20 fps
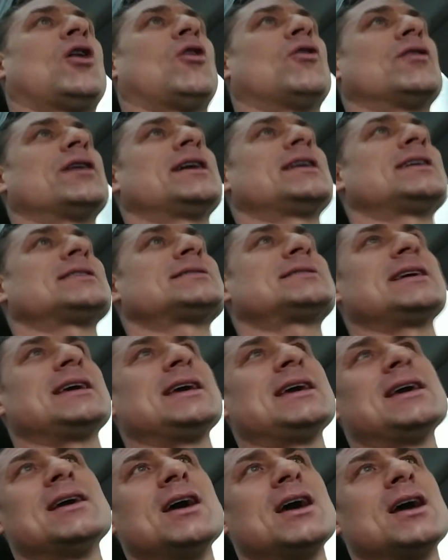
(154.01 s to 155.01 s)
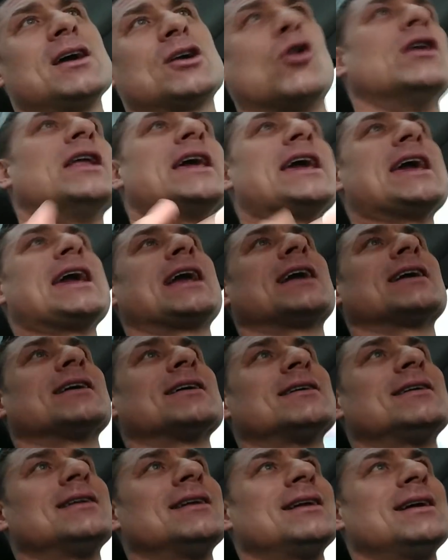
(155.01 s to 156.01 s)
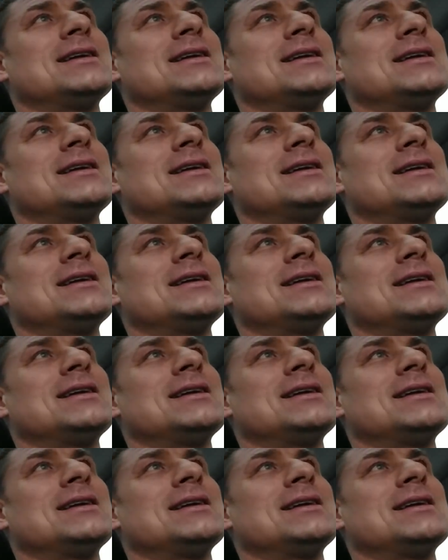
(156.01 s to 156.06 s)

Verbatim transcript: oder dass die Kollegen